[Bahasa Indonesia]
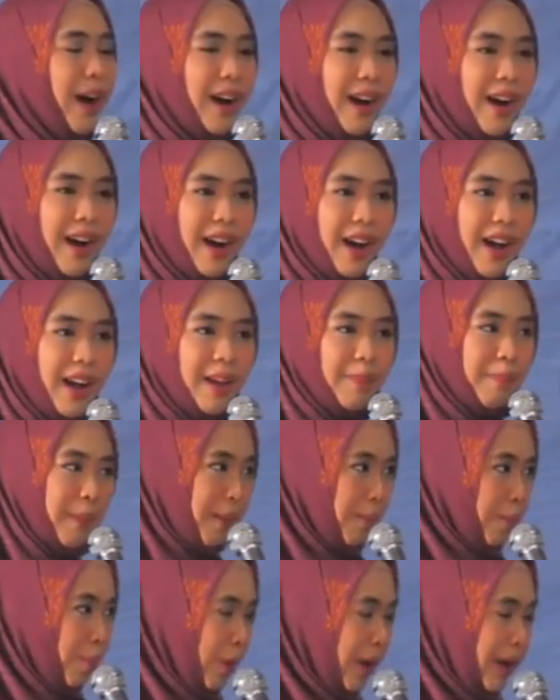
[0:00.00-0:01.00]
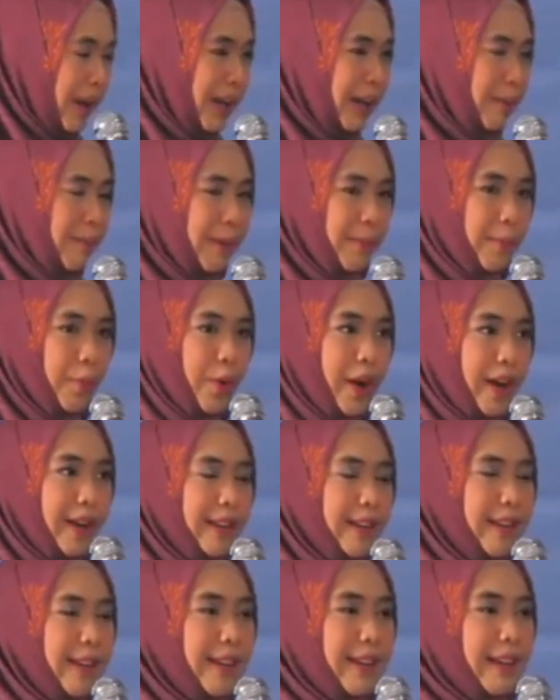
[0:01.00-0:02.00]
wahai perempuan, anak
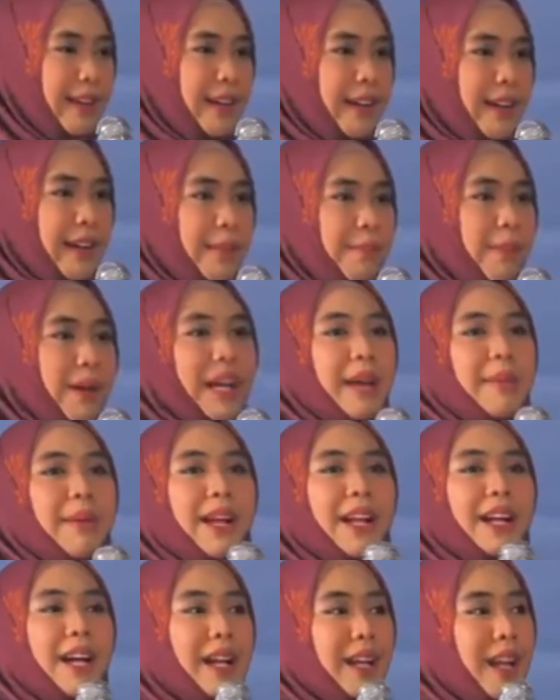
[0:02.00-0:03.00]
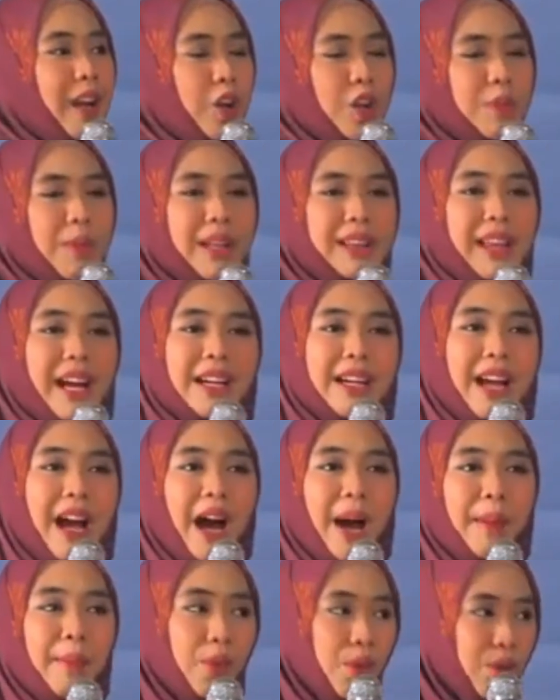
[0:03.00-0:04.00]
perempuan, bagaimana keadaan rumah
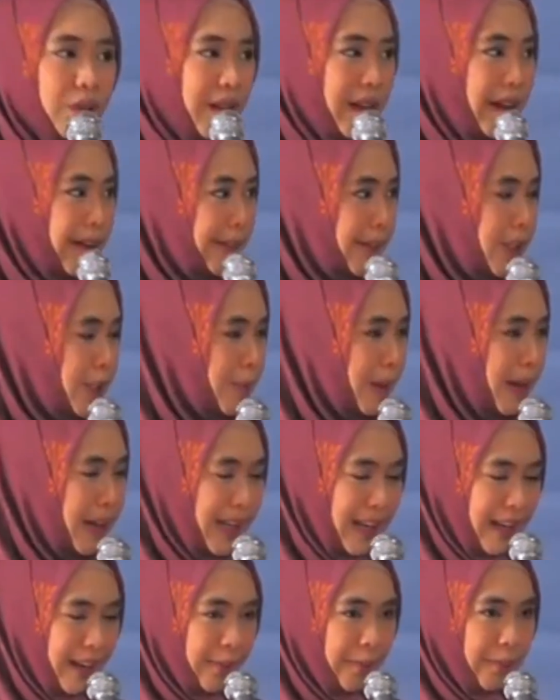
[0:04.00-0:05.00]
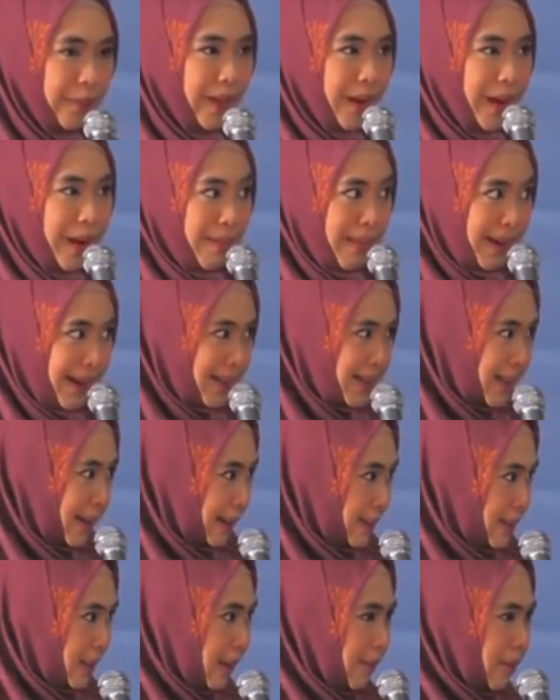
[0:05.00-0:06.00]
tanggamu dengan Ismail? Maka
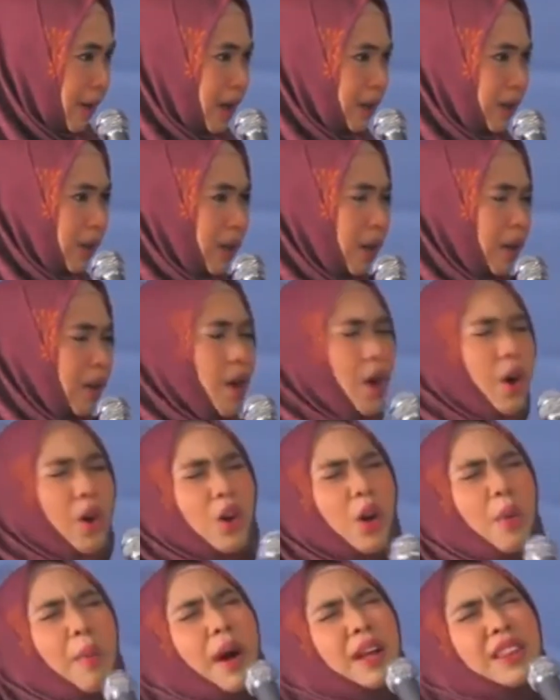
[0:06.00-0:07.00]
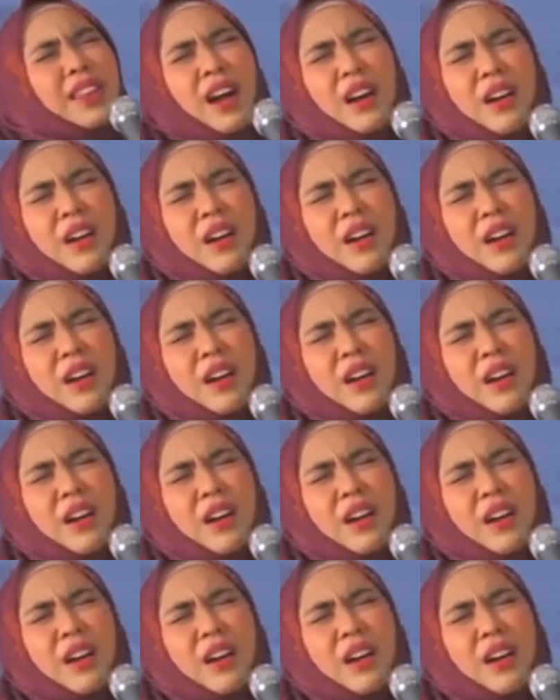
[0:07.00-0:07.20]
sang istri mengatakan, rumah